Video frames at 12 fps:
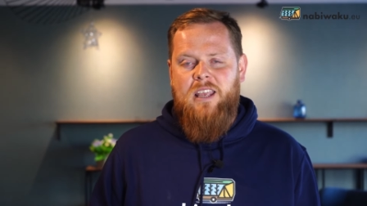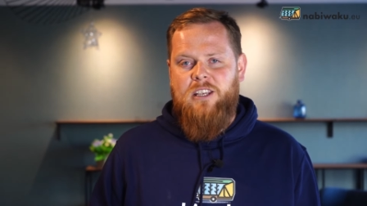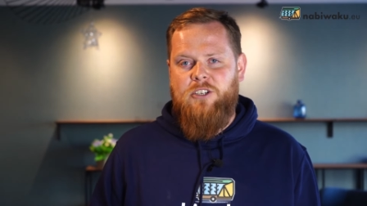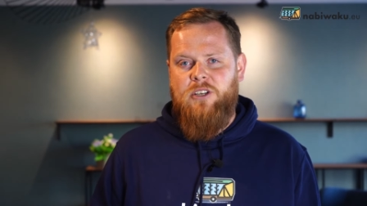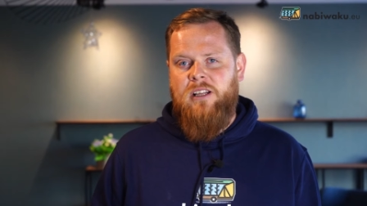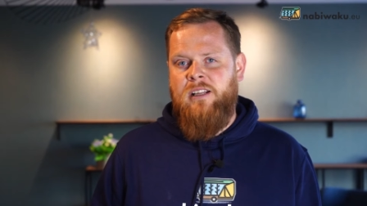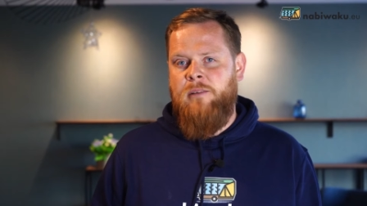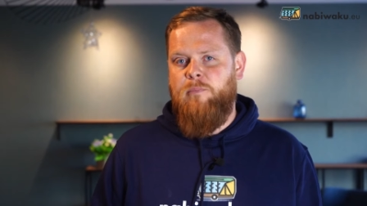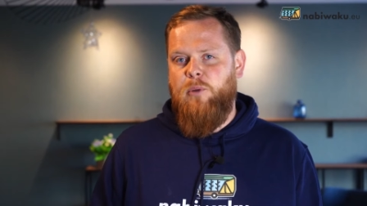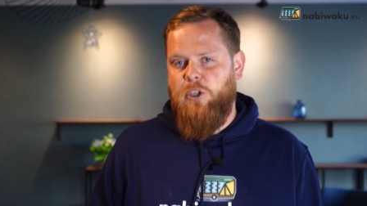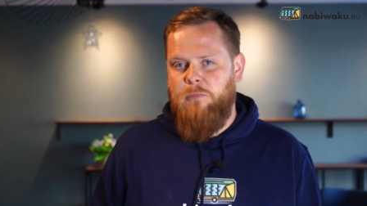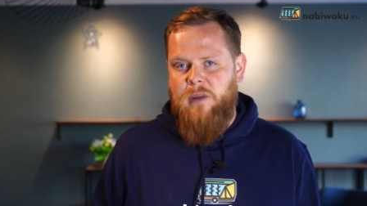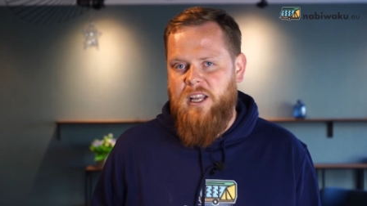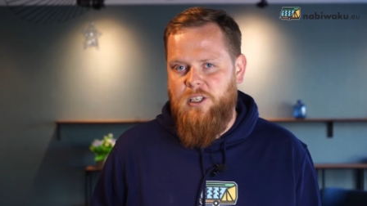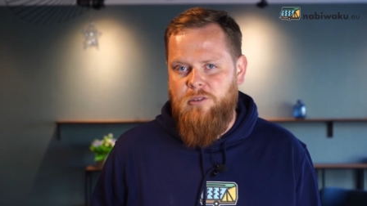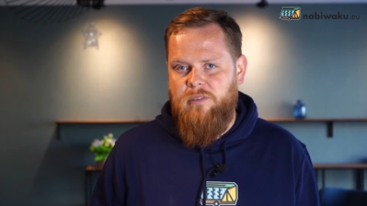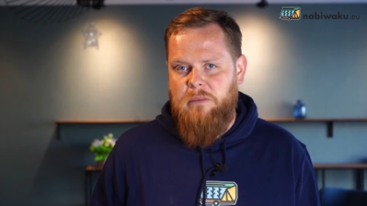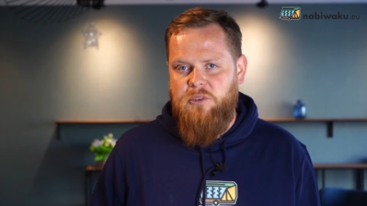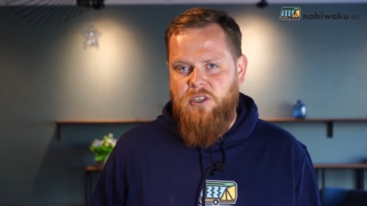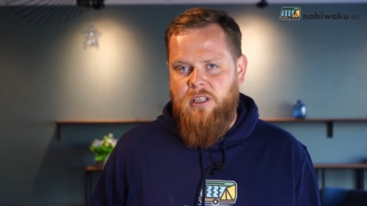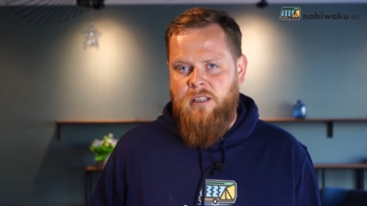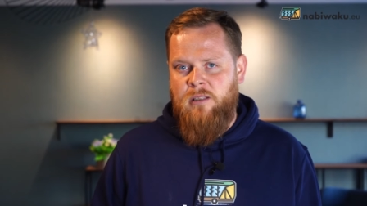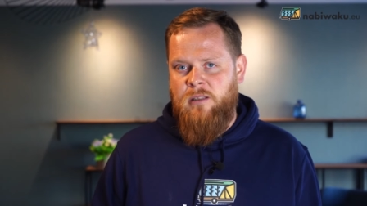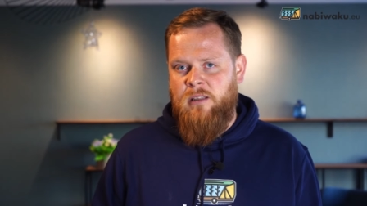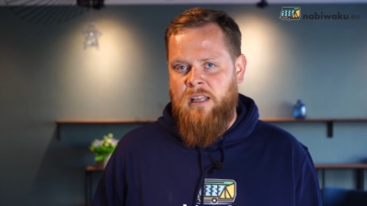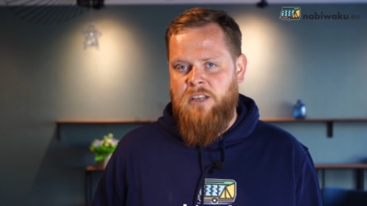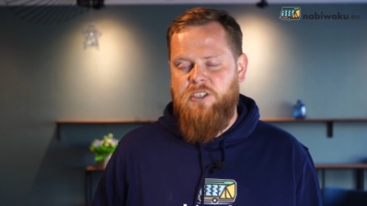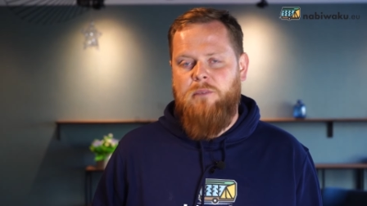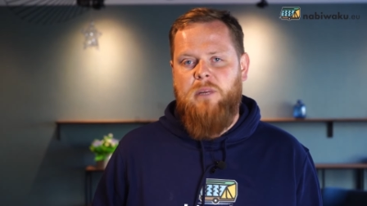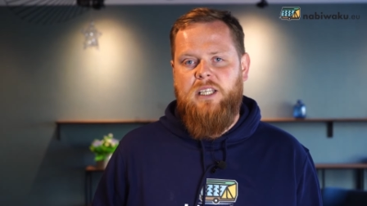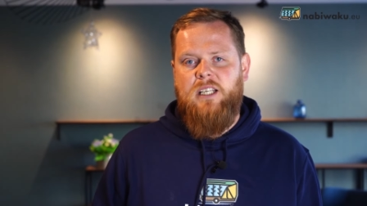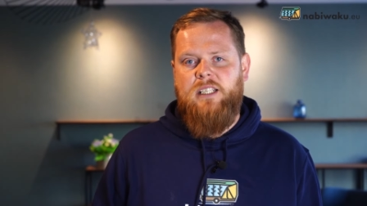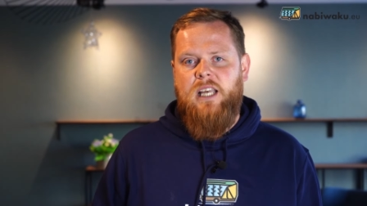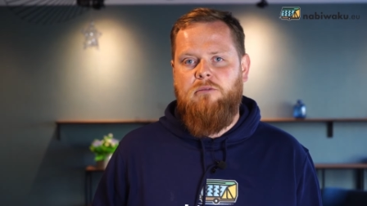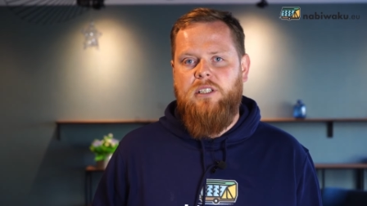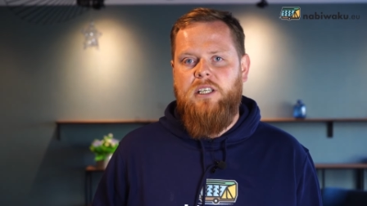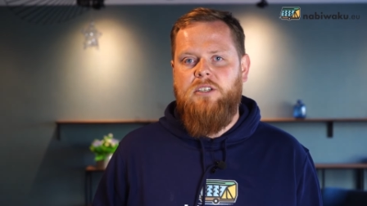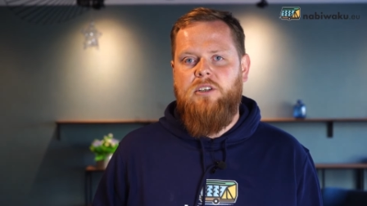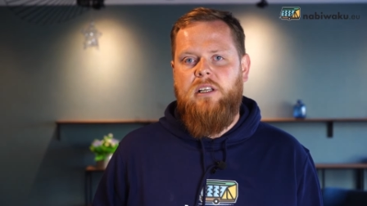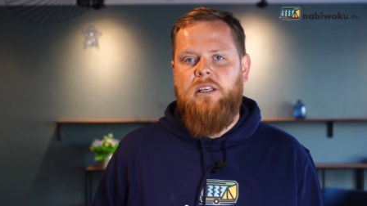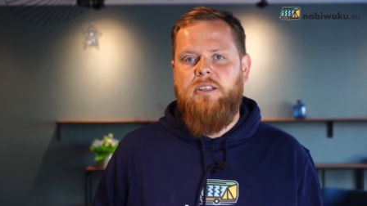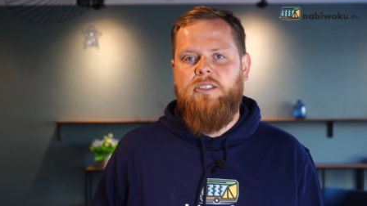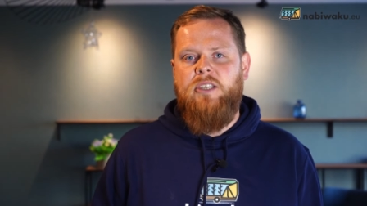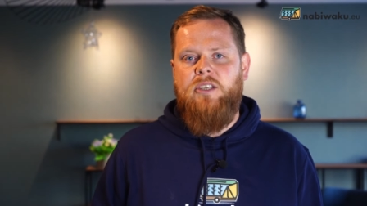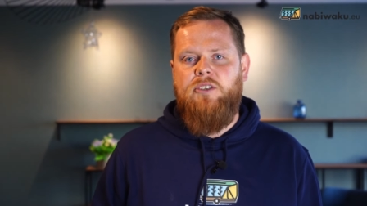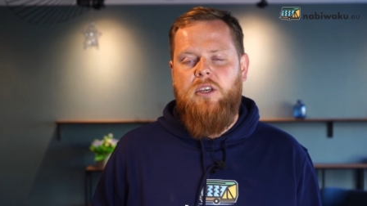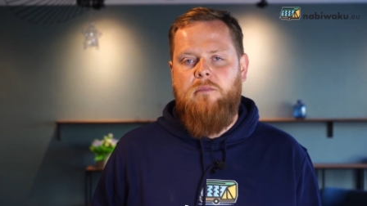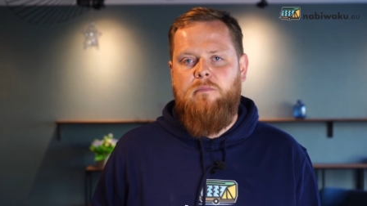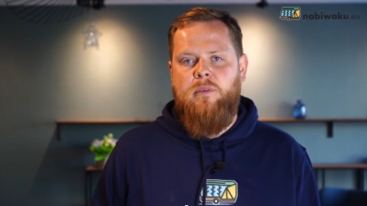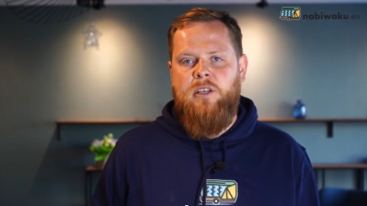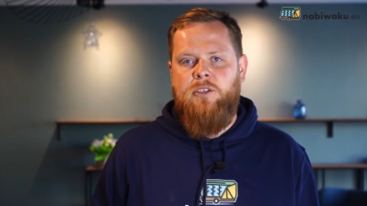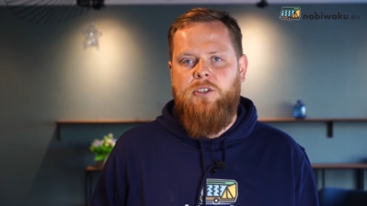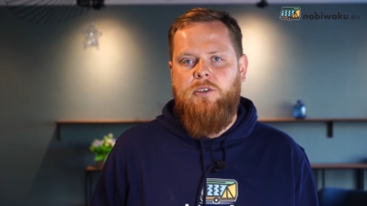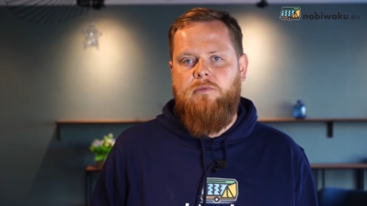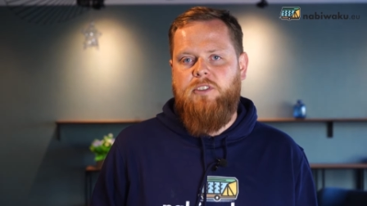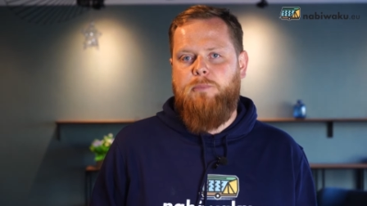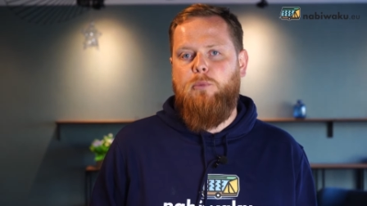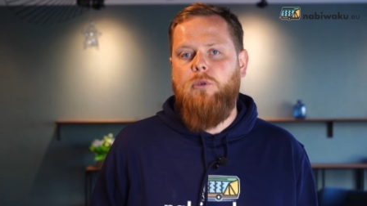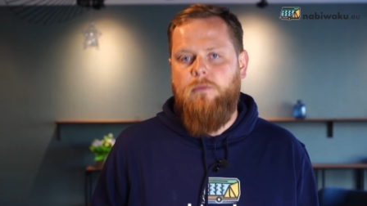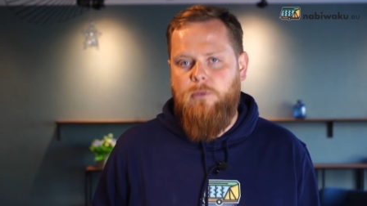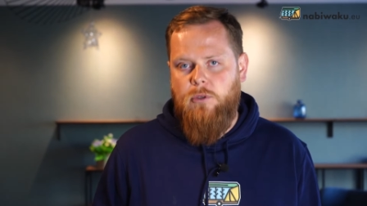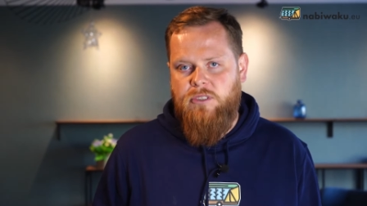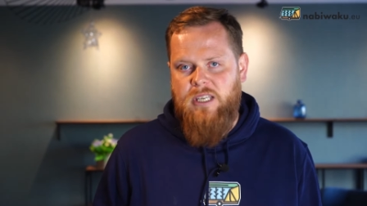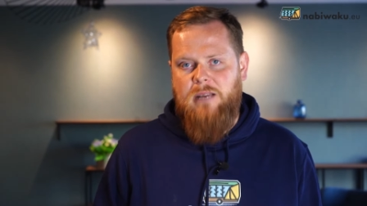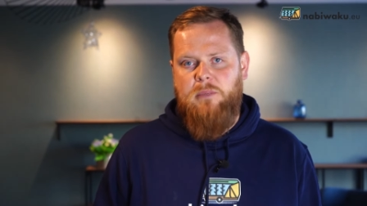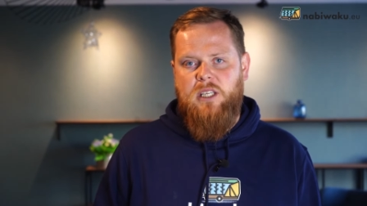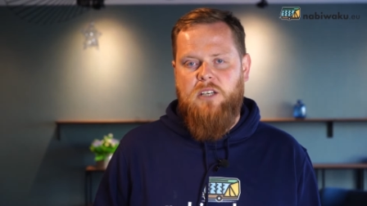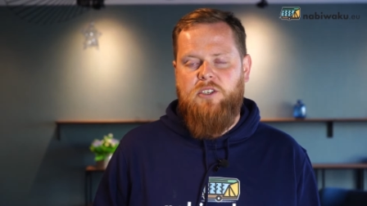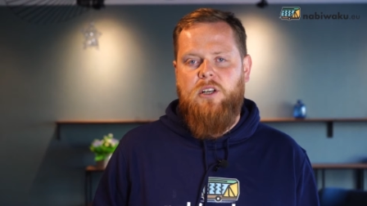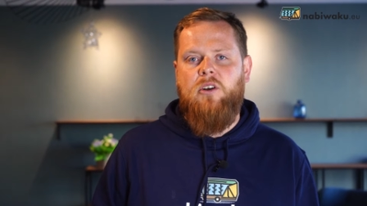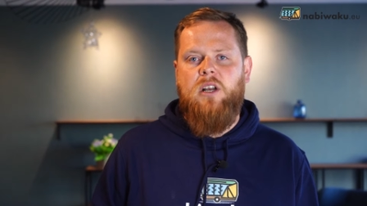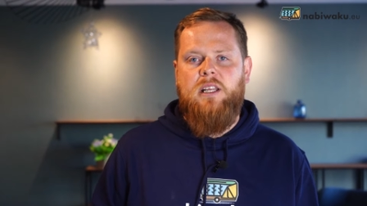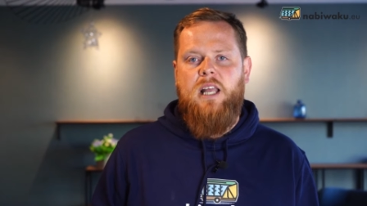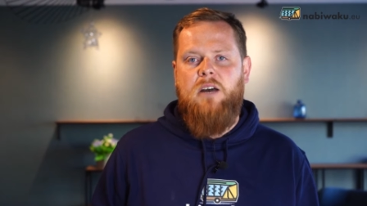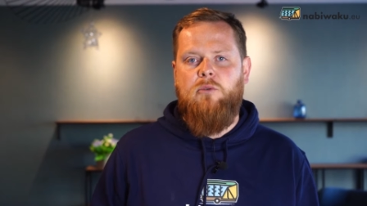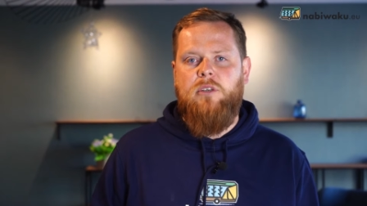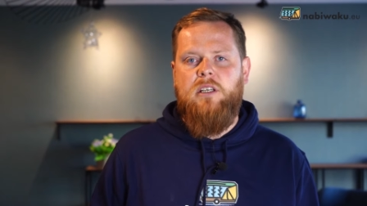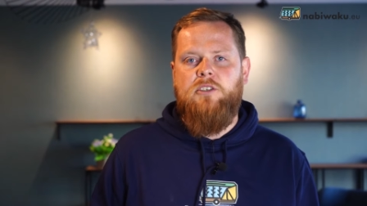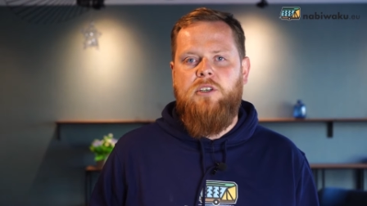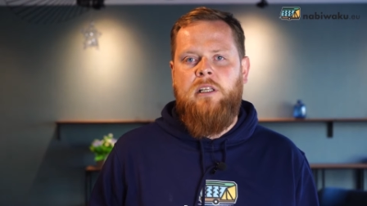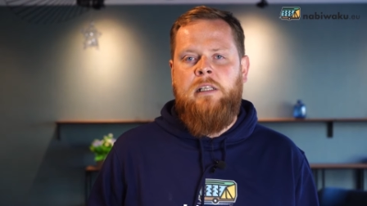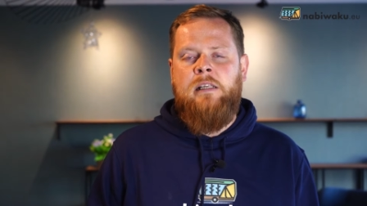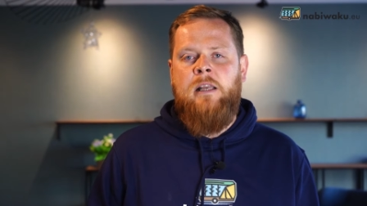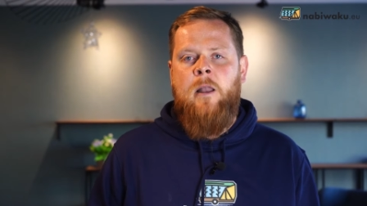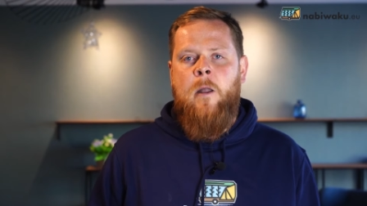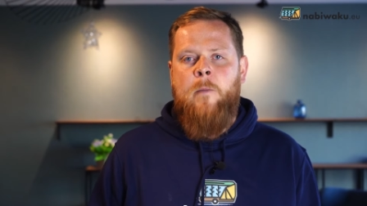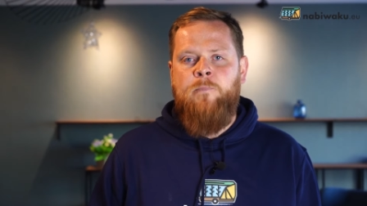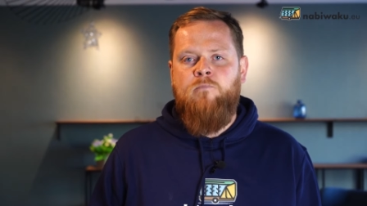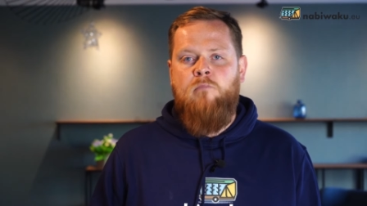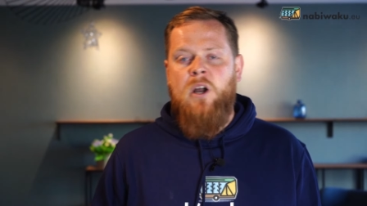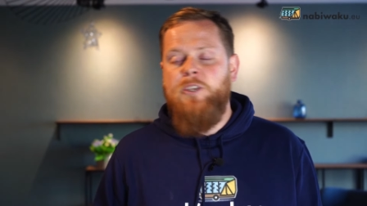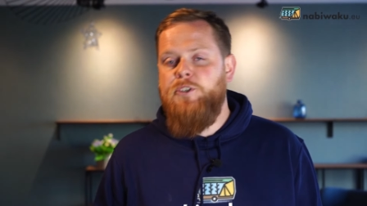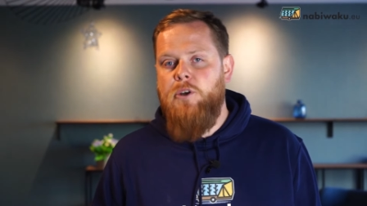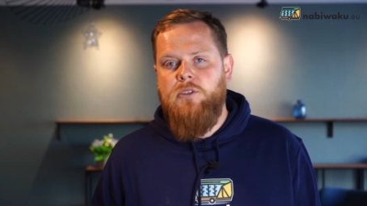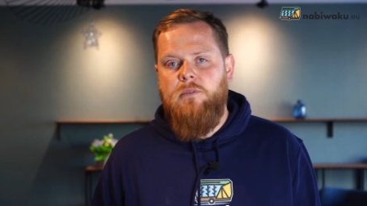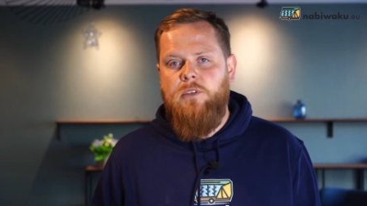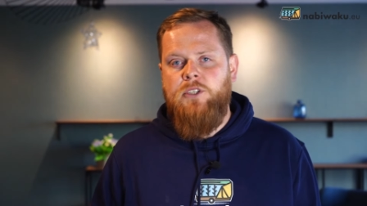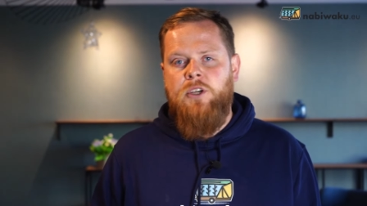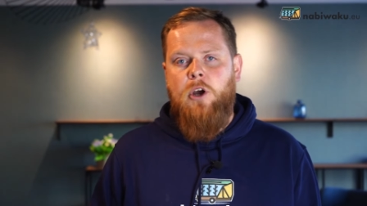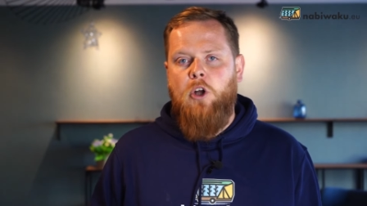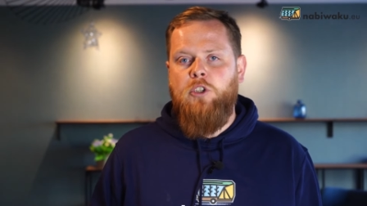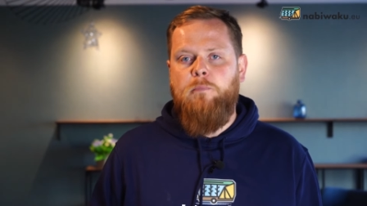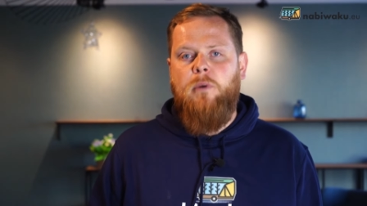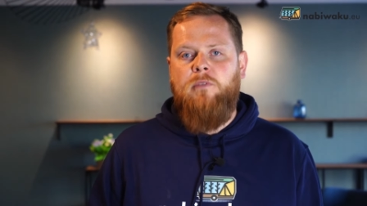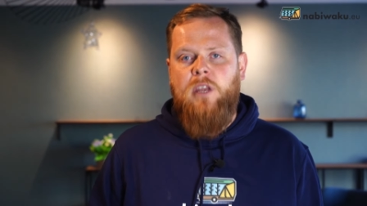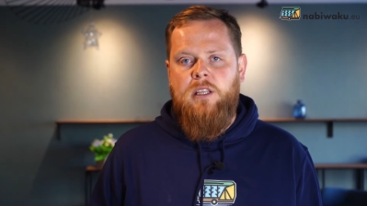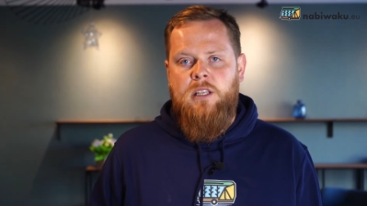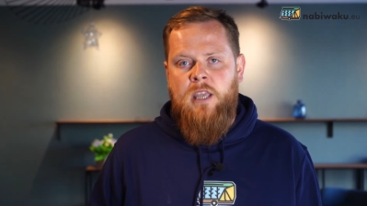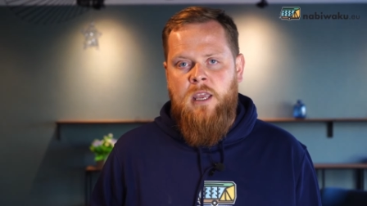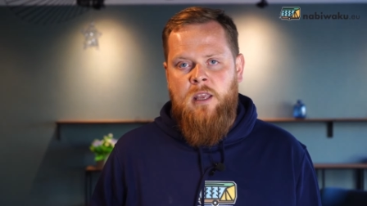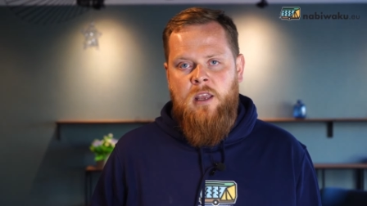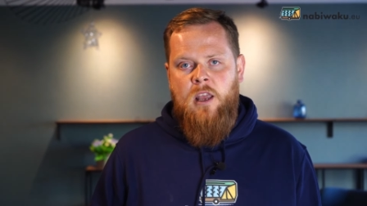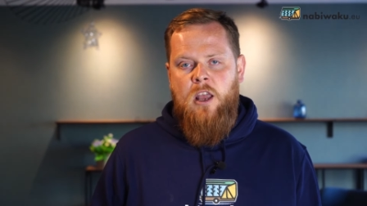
Jeżeli podobają Wam się nasze materiały, jeżeli chcecie być współtwórcami naszego kanału, jeżeli macie oczywiście odpowiednie